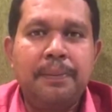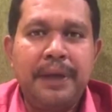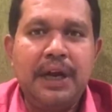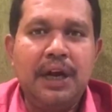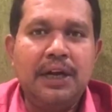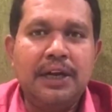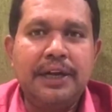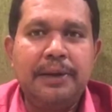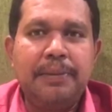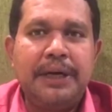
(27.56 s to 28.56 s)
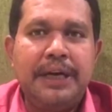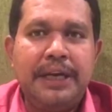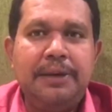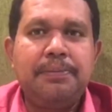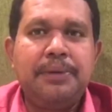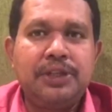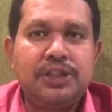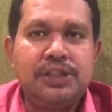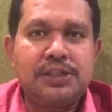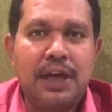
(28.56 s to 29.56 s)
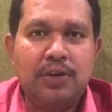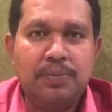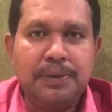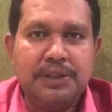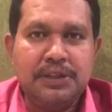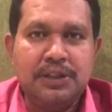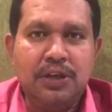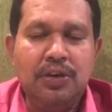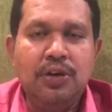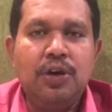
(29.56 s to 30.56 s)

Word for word: బిగాట్ అగ్రిబడ్డి మిర్చి సాగు పద్ధతిలో